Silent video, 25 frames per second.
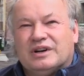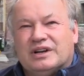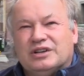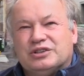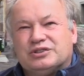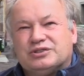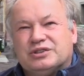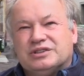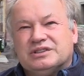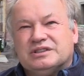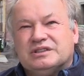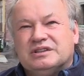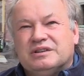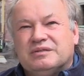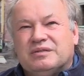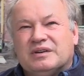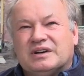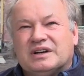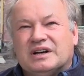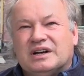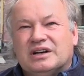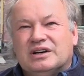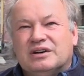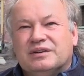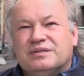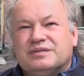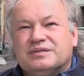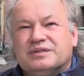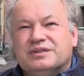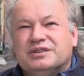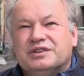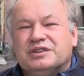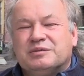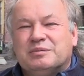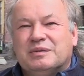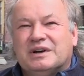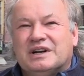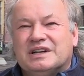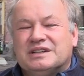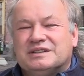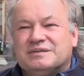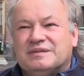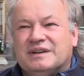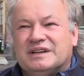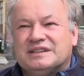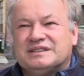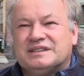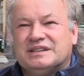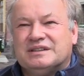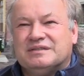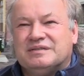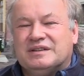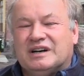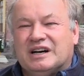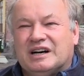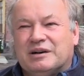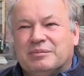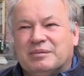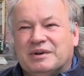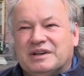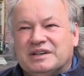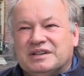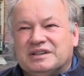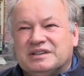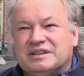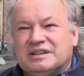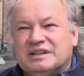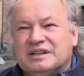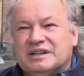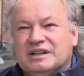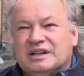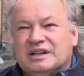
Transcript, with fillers: als Schotter verkauft und nicht mehr als Pflaster verarbeitet.